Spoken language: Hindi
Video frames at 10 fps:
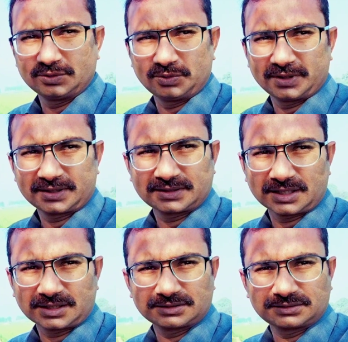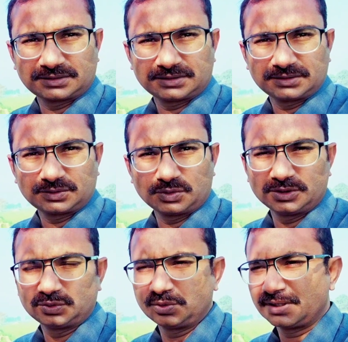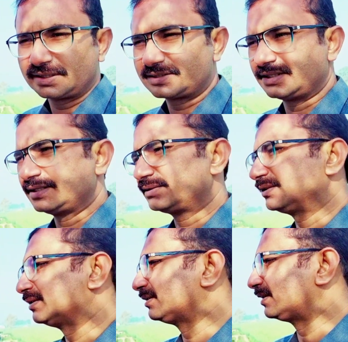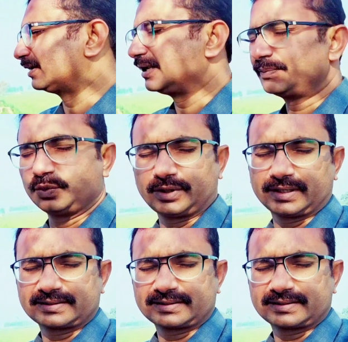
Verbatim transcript: कोई दुनिया की ताकत कोई दुनिया की चीज़ नहीं